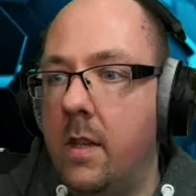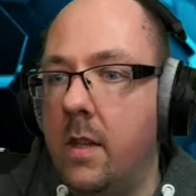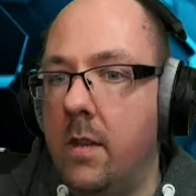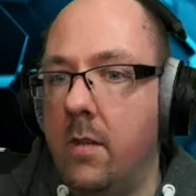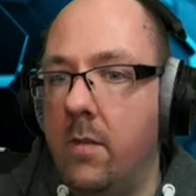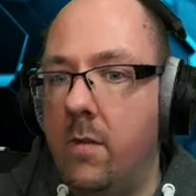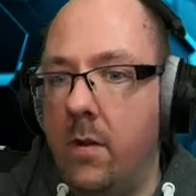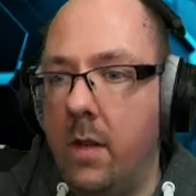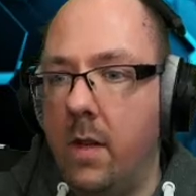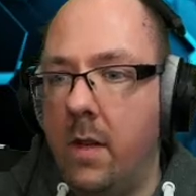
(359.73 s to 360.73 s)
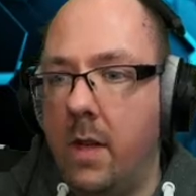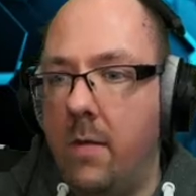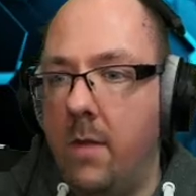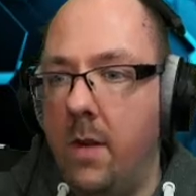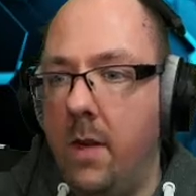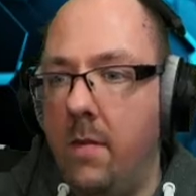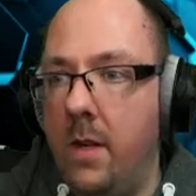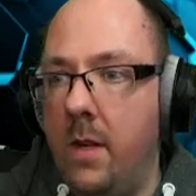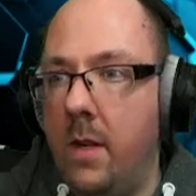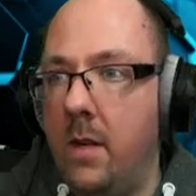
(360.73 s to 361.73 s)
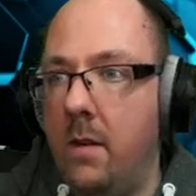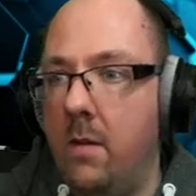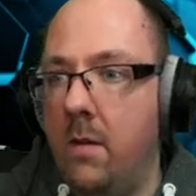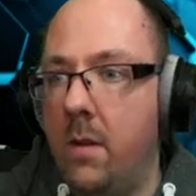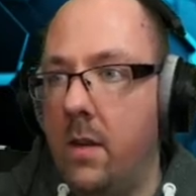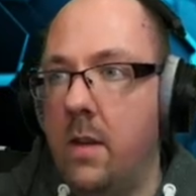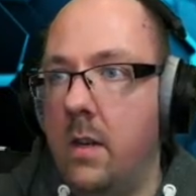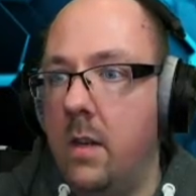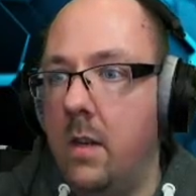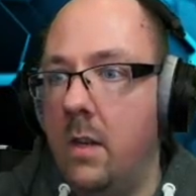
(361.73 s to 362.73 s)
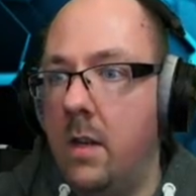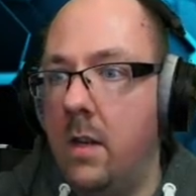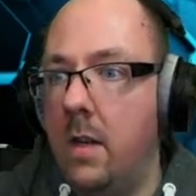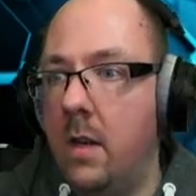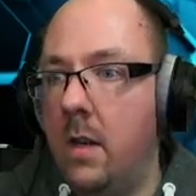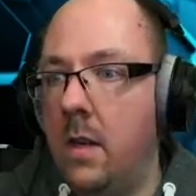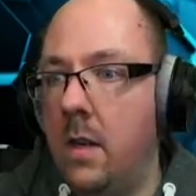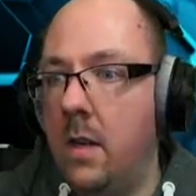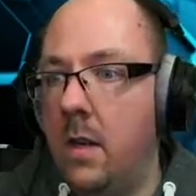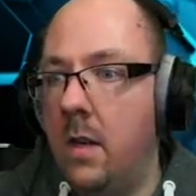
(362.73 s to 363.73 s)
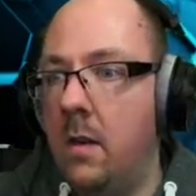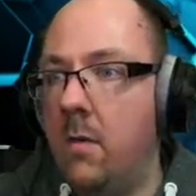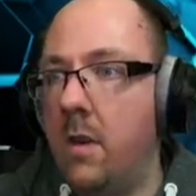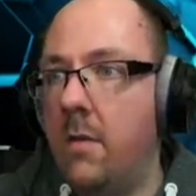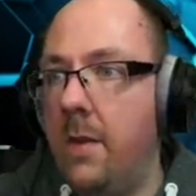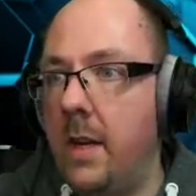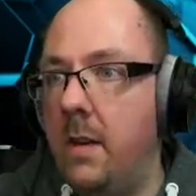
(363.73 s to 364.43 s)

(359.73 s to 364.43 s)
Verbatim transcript: So, jetzt haben wir hier wieder unsere, unseren Effekt.